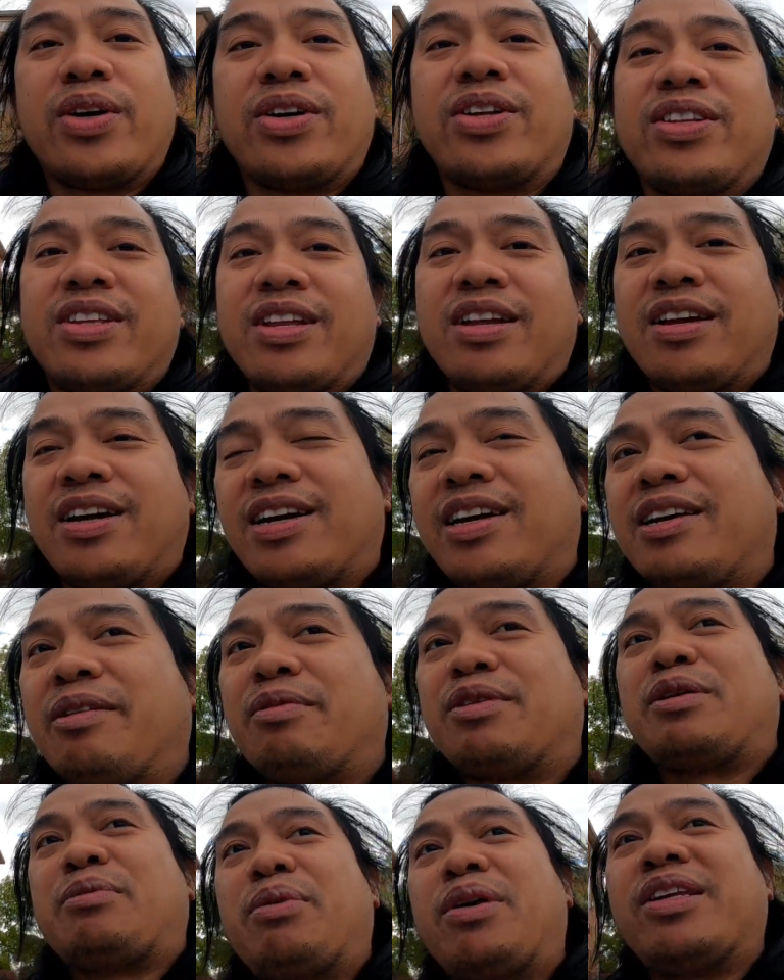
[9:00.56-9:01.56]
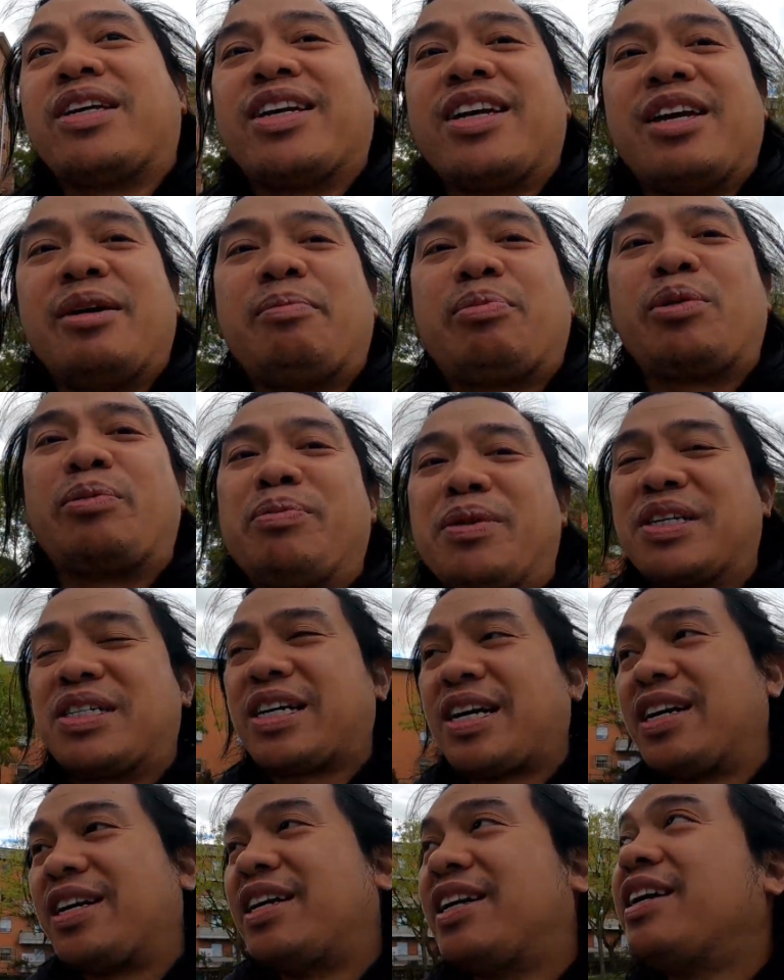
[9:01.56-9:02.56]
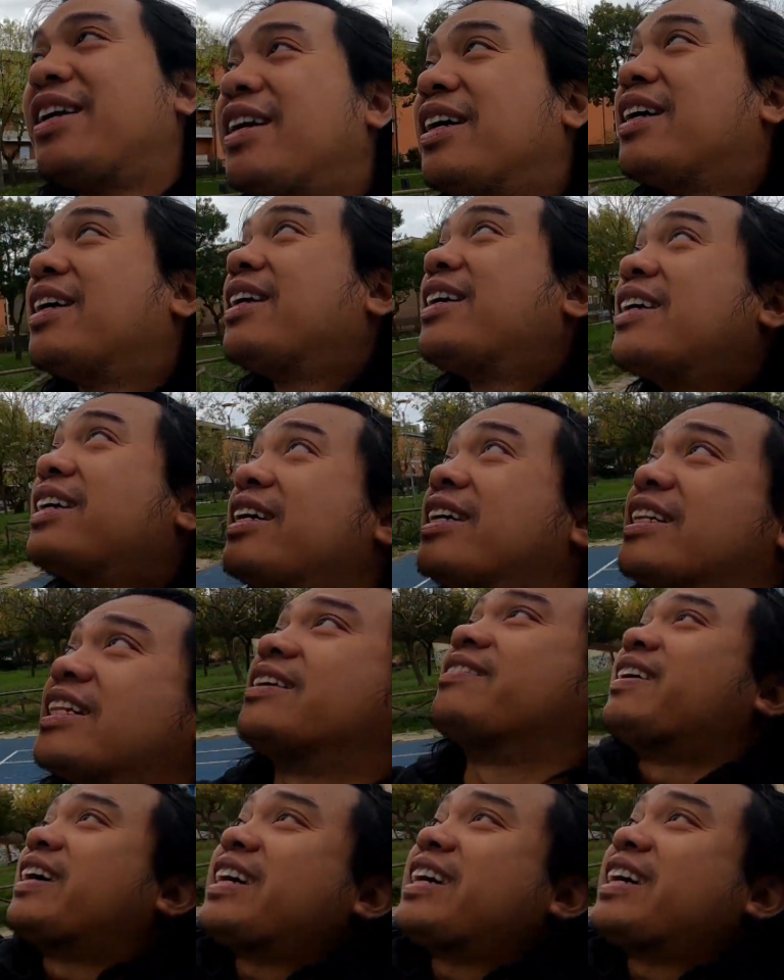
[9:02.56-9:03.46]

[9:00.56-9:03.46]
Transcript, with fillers: so yun uh, ibig sabihin nag-improve na siya di